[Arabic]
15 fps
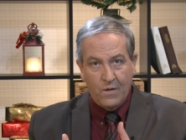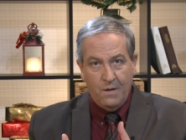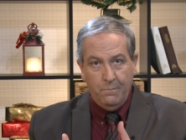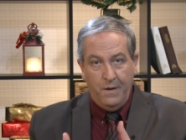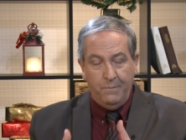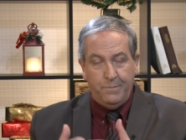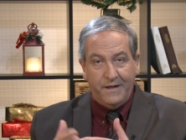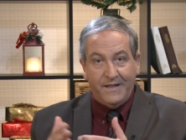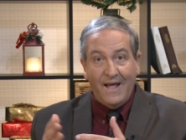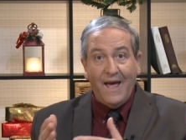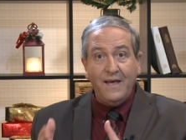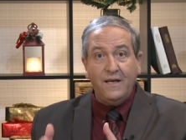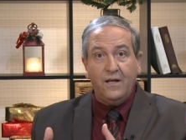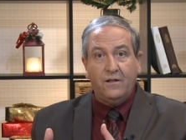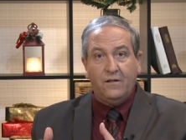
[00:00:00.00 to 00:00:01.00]
من
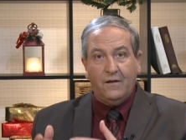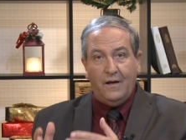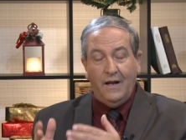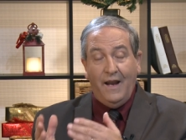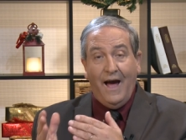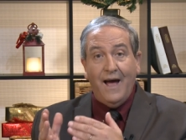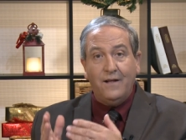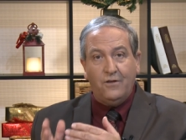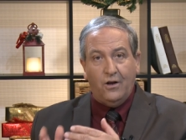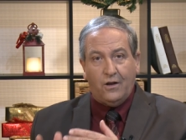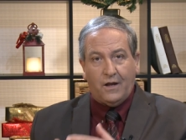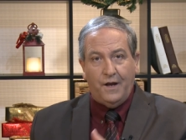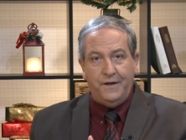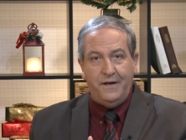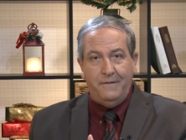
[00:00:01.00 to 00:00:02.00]
بداية العهد
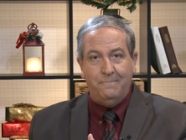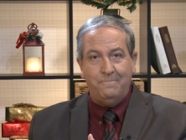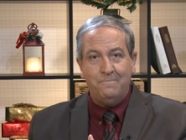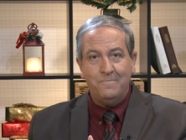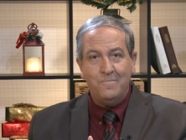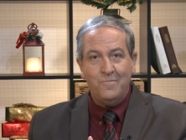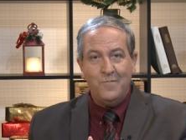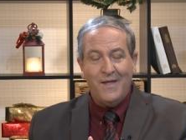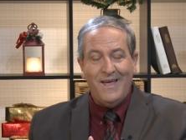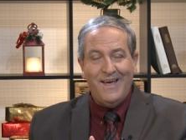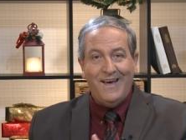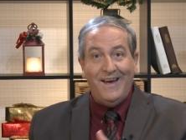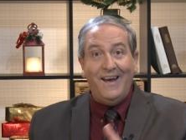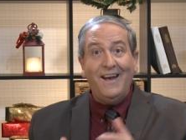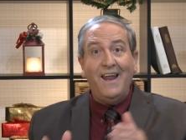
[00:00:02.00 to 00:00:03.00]
القديم
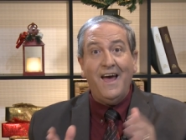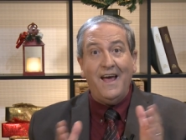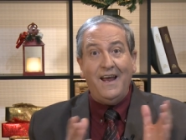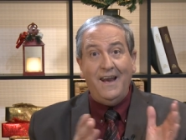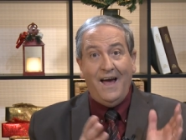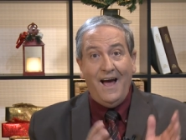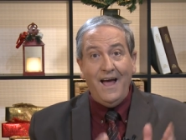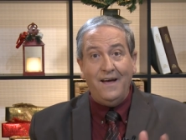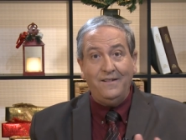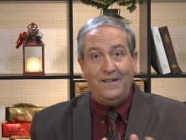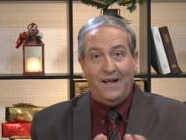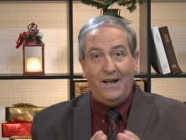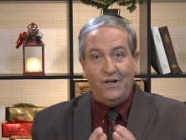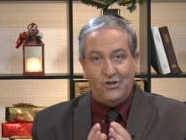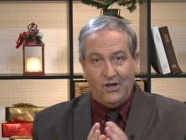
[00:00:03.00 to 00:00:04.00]
إلى العهد
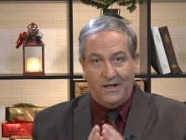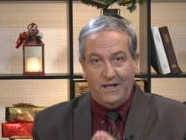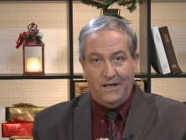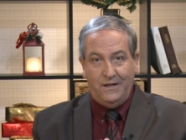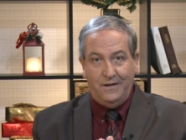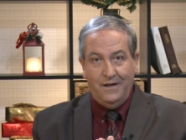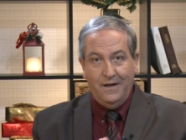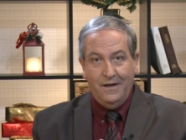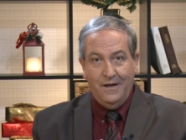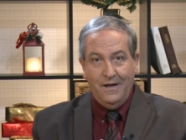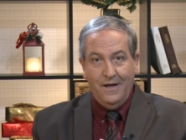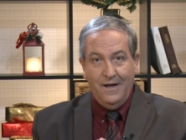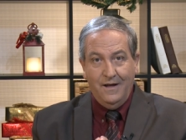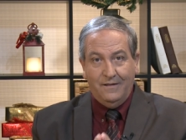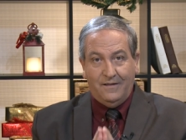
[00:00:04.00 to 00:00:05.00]
الجديد
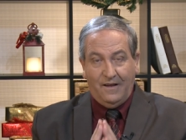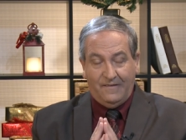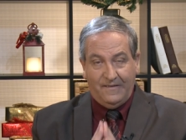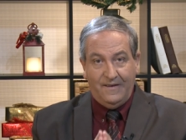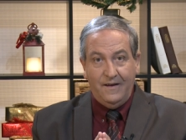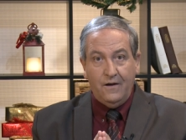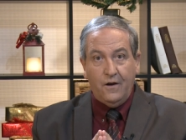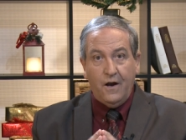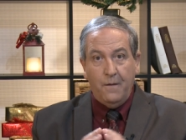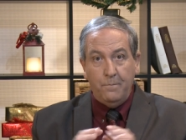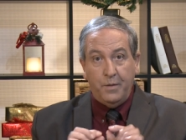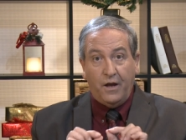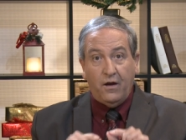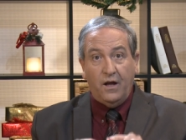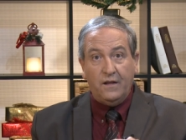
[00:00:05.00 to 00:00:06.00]
تسير
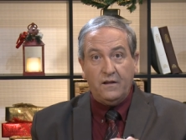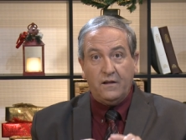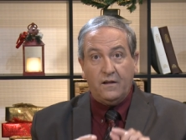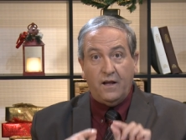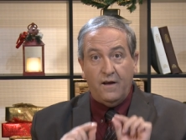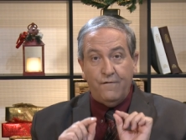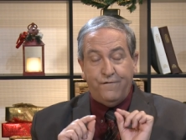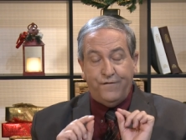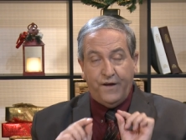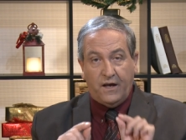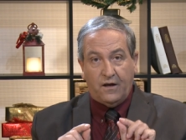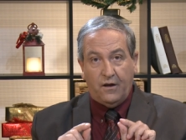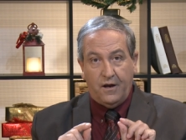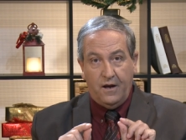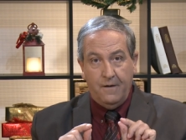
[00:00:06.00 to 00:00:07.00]
بخط
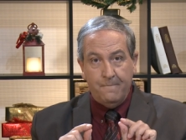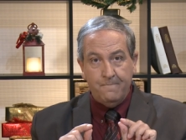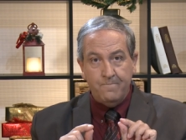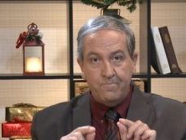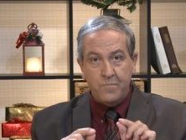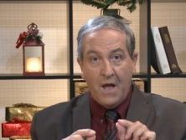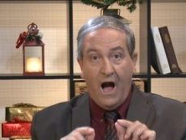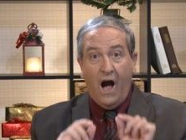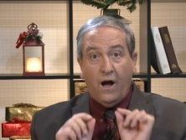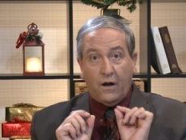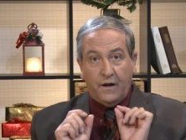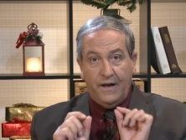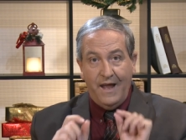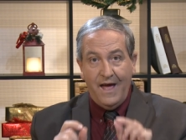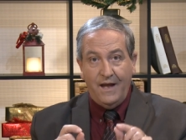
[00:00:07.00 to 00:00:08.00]
فكري
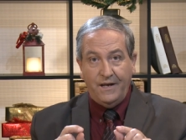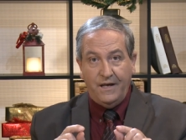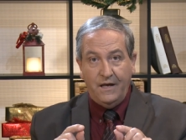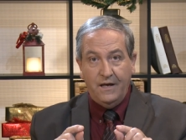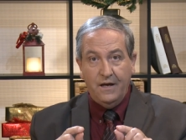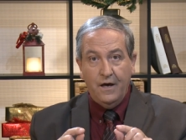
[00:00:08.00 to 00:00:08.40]
عقلاني